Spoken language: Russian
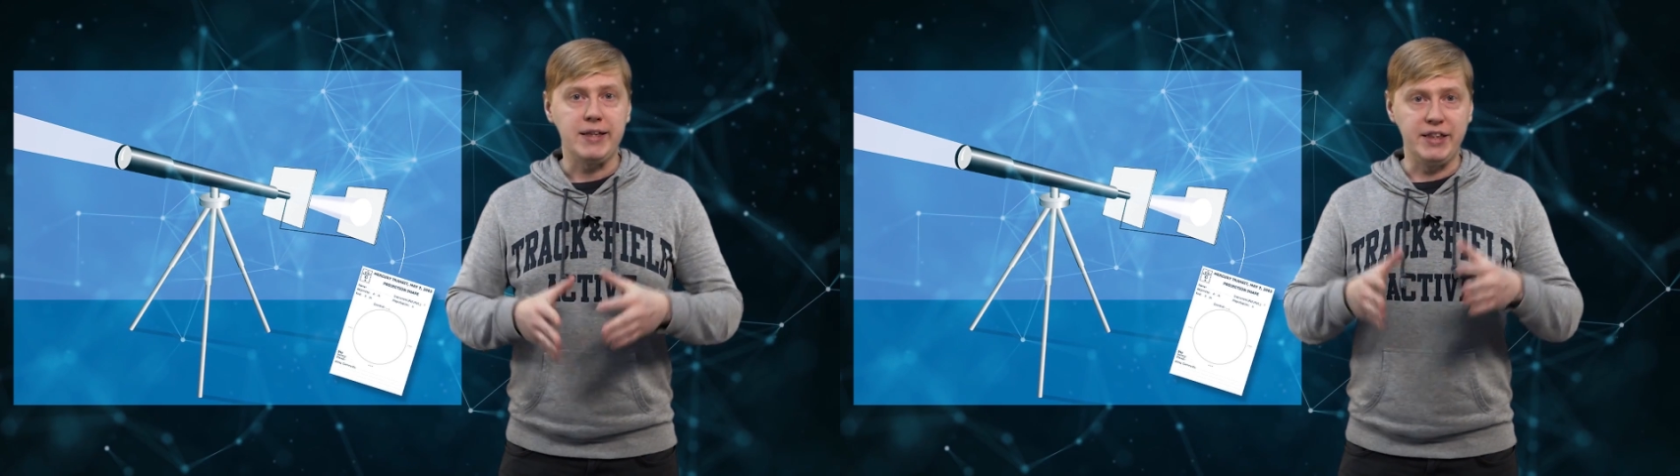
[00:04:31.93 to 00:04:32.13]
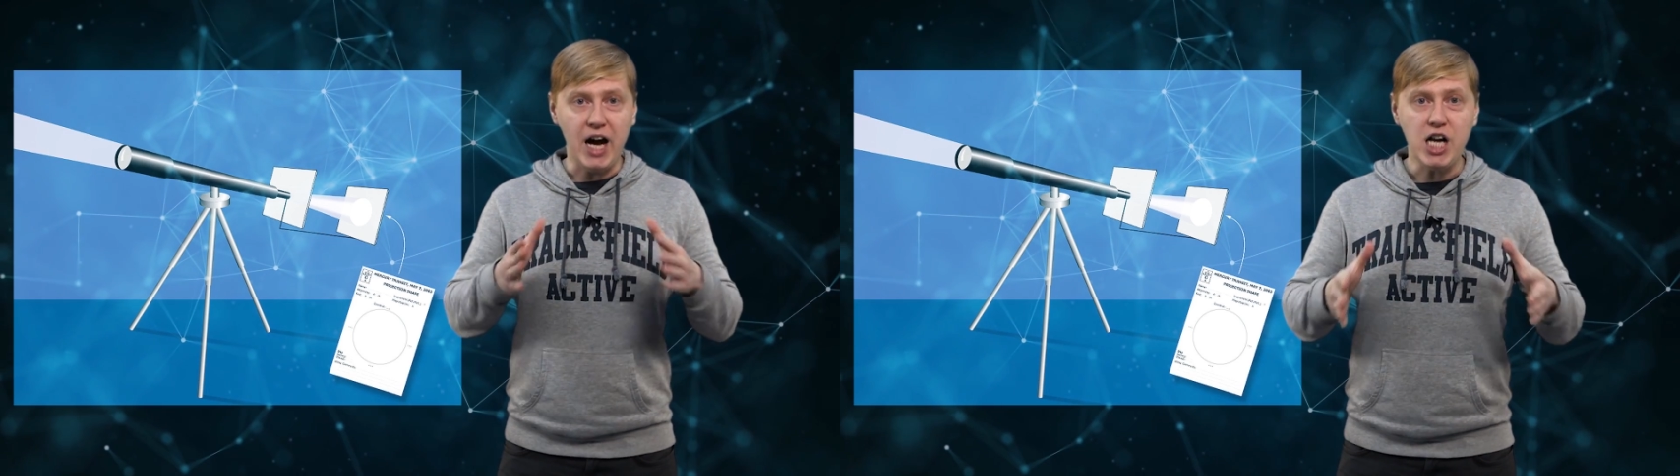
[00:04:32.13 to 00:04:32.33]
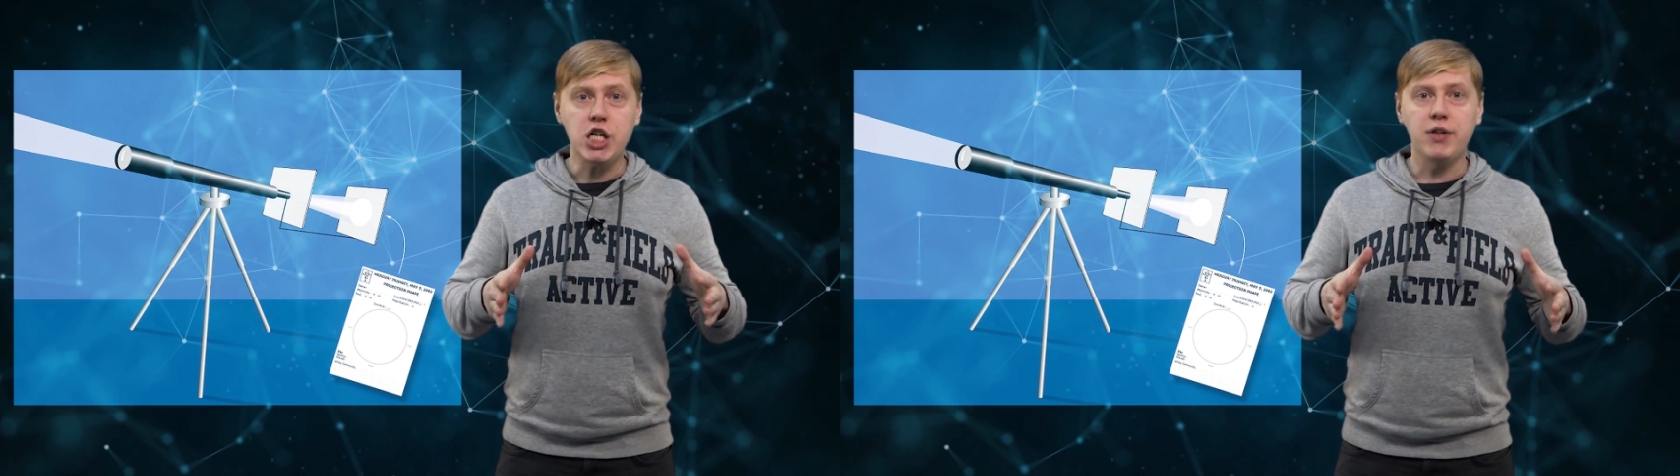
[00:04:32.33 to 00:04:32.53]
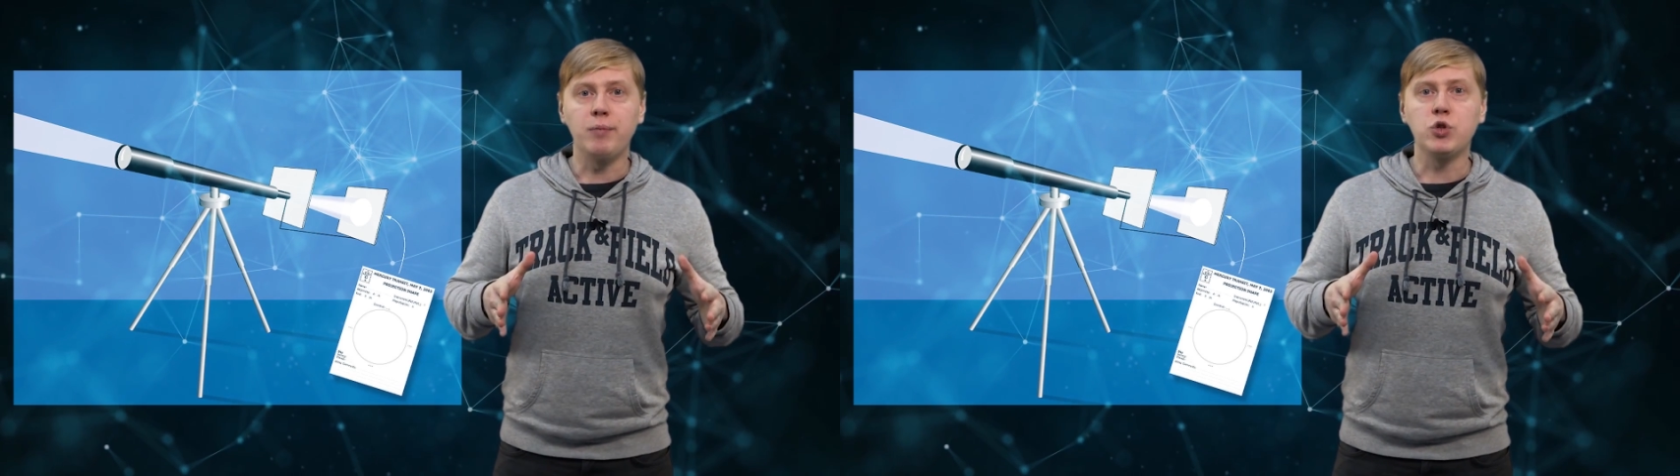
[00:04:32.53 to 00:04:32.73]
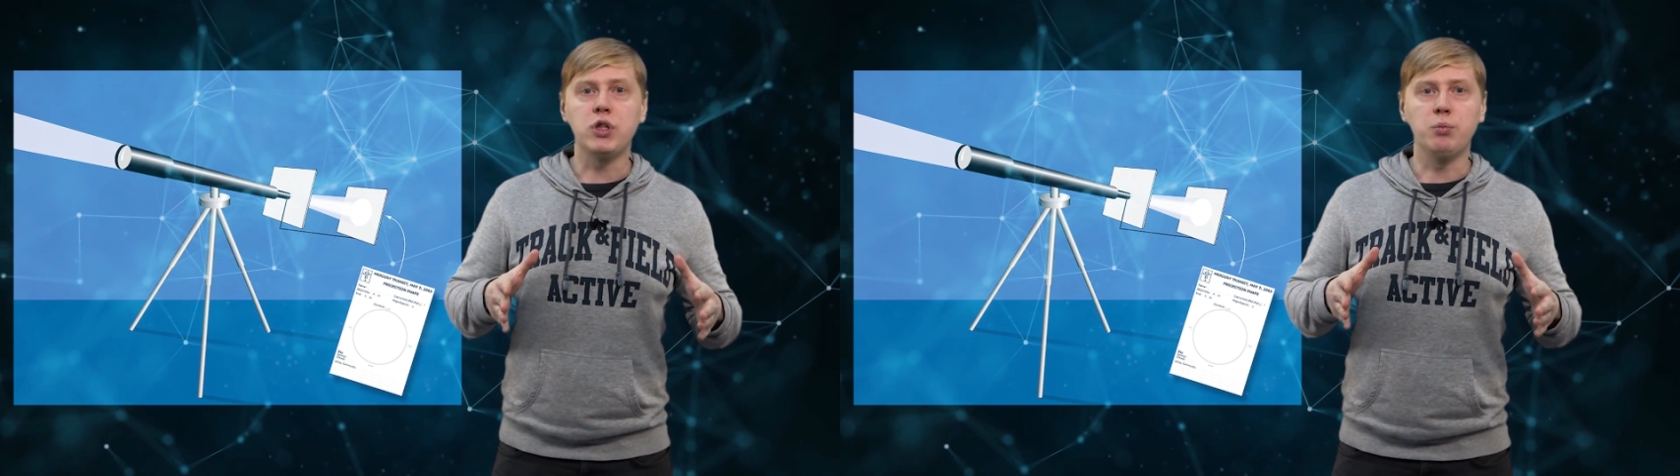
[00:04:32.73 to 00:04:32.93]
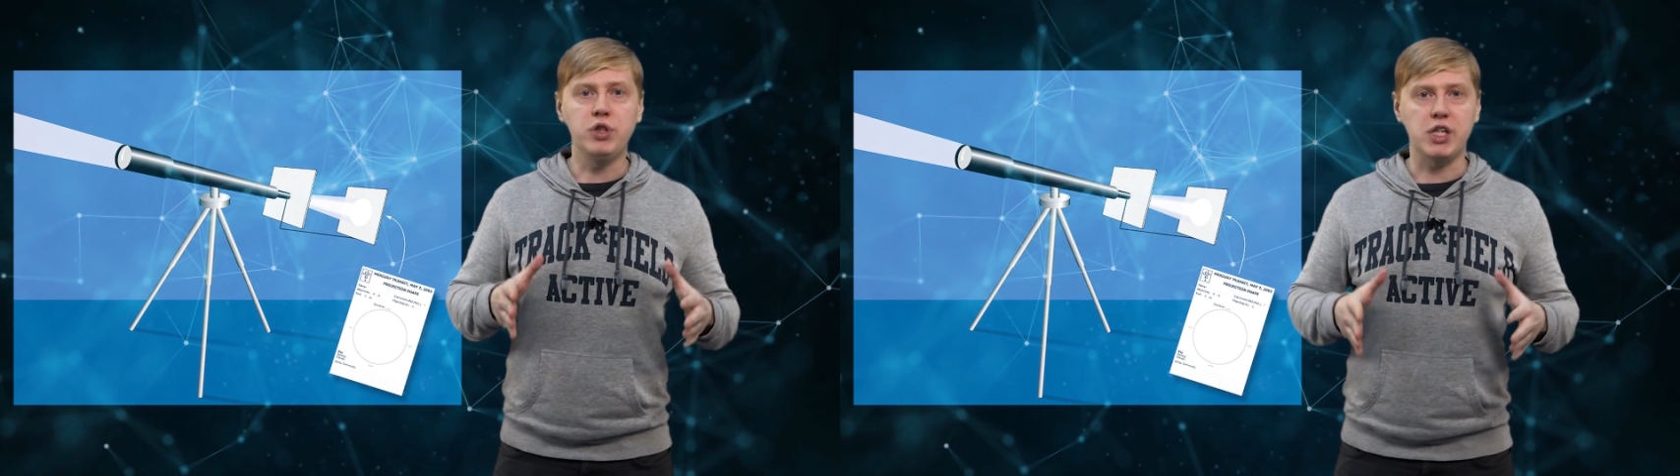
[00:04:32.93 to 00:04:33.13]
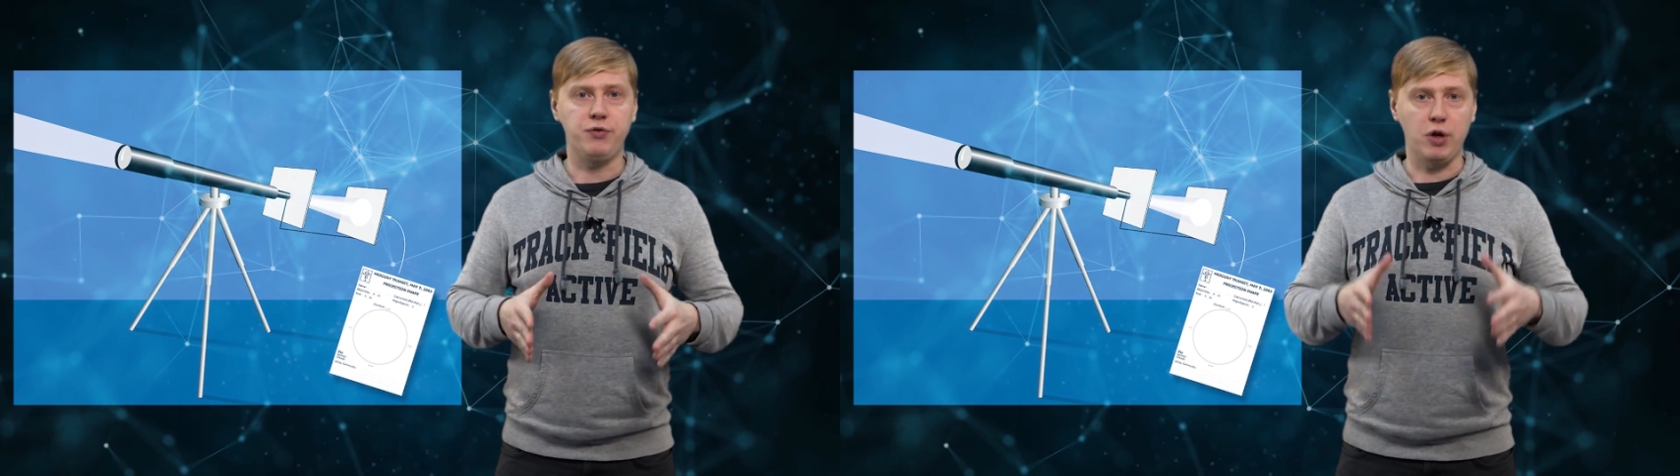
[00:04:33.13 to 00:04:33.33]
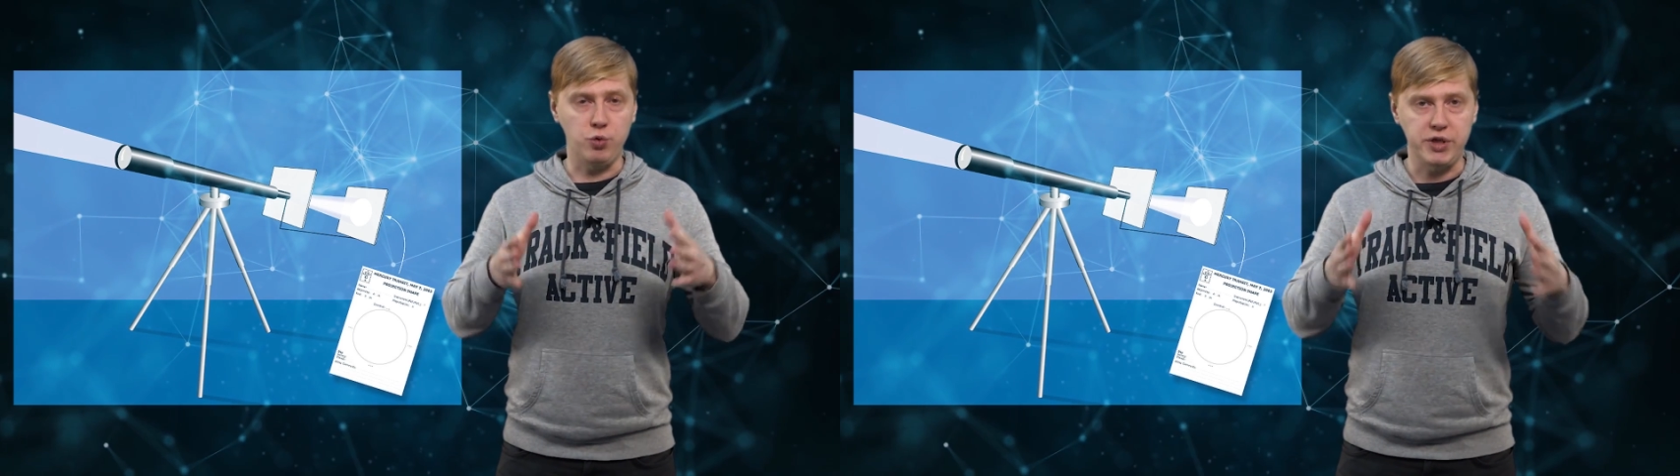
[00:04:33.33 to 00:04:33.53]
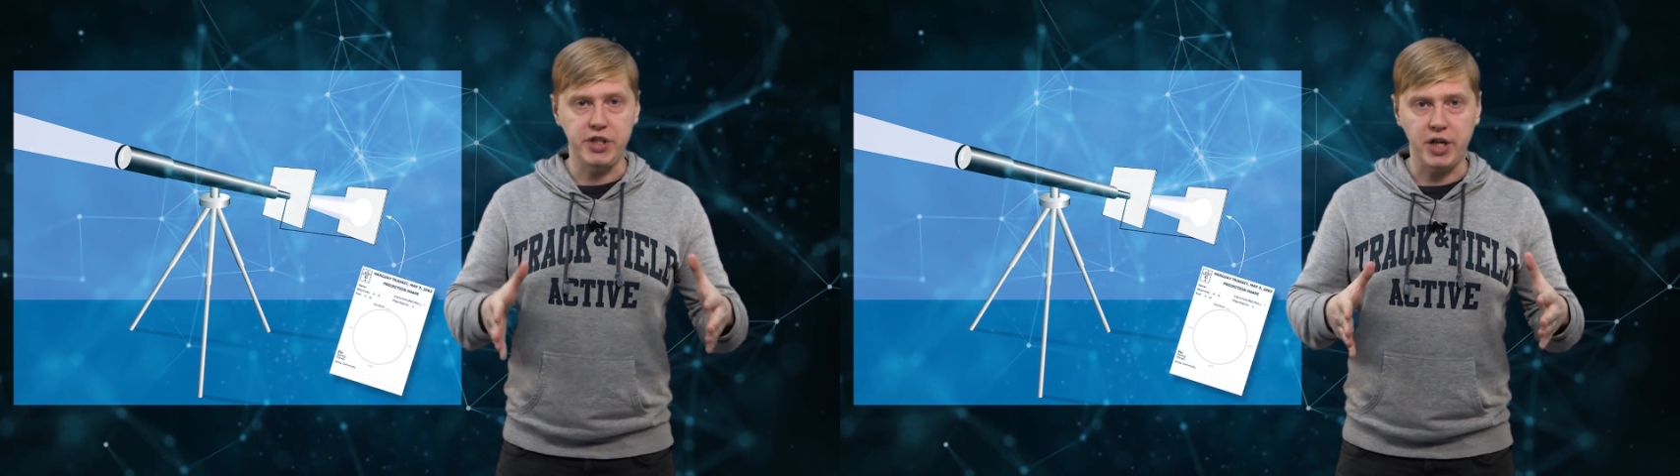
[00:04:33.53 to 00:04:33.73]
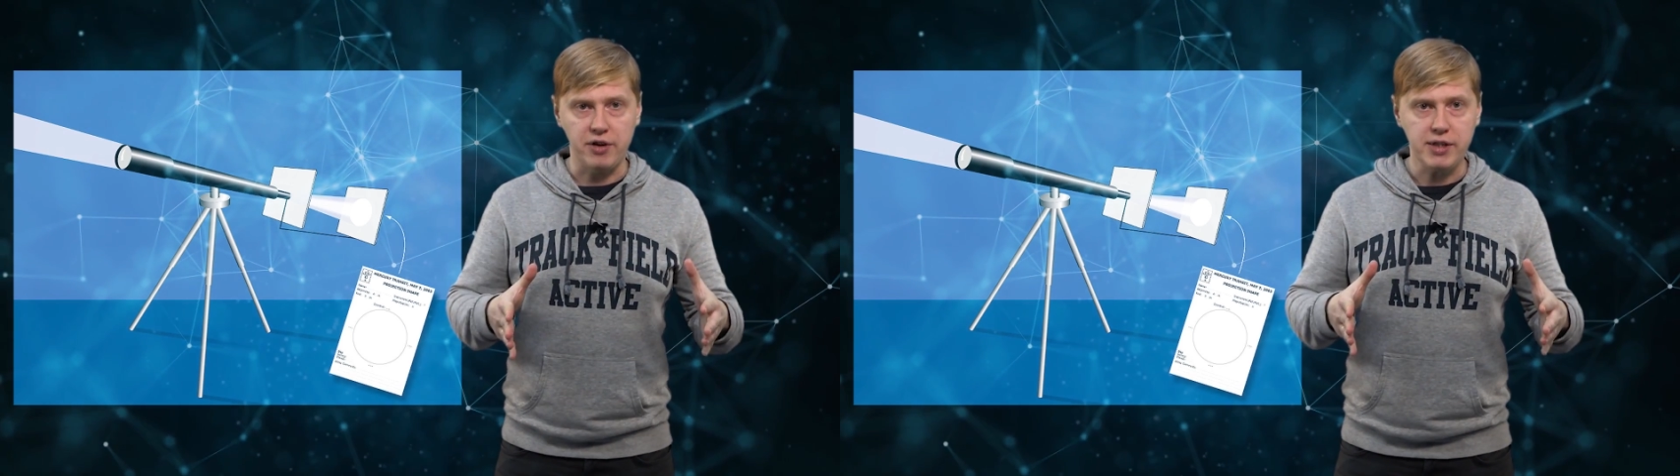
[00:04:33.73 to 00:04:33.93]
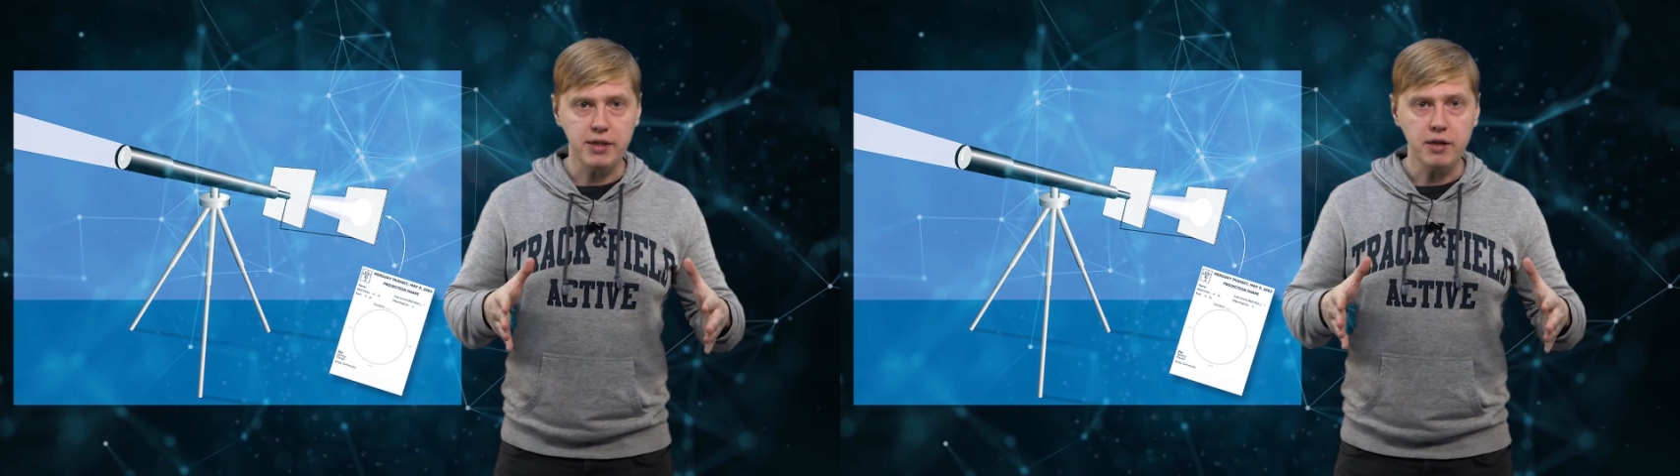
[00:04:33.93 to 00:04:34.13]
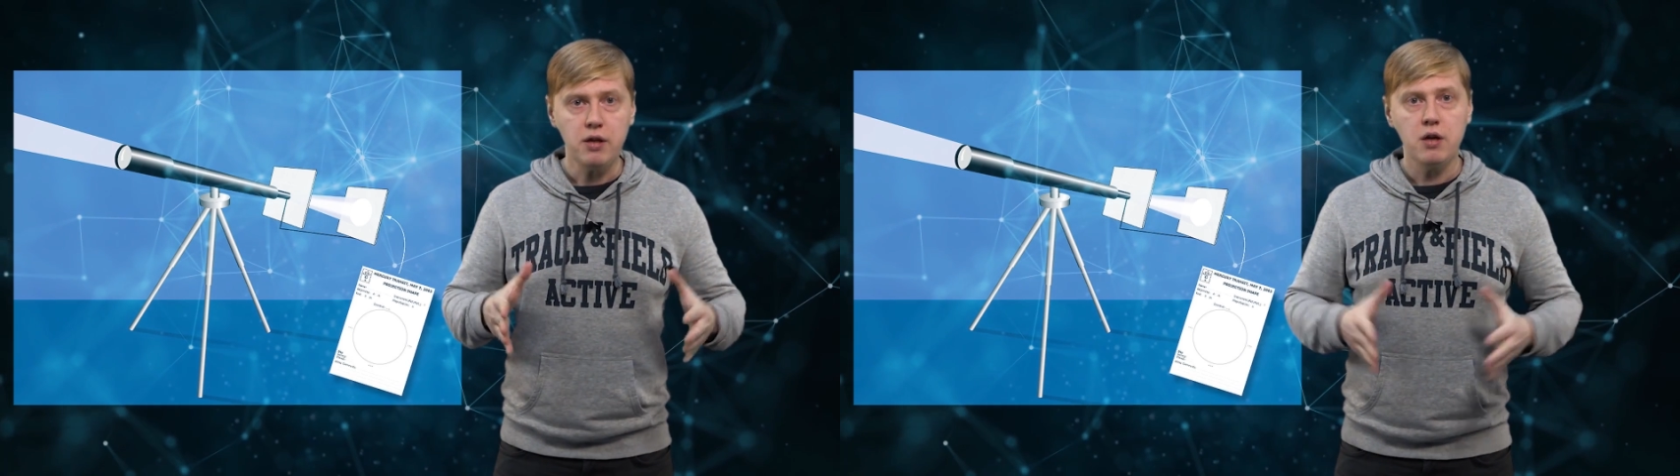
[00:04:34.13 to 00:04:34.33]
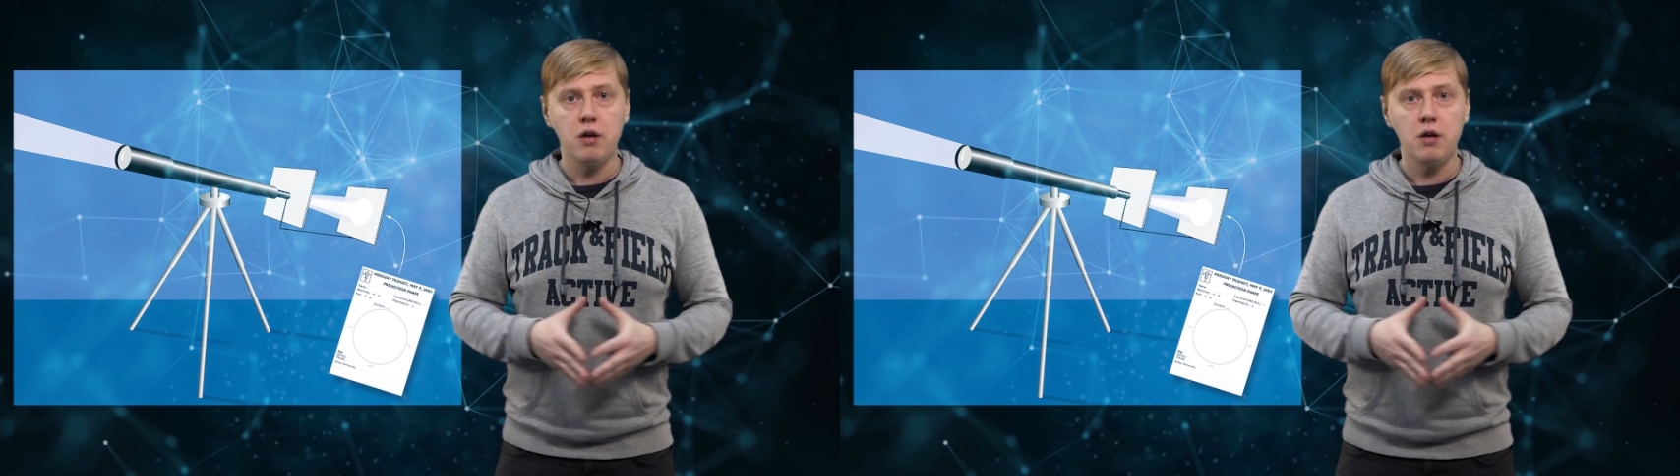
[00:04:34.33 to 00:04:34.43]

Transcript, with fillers: Дальше вам нужно будет сфокусироваться,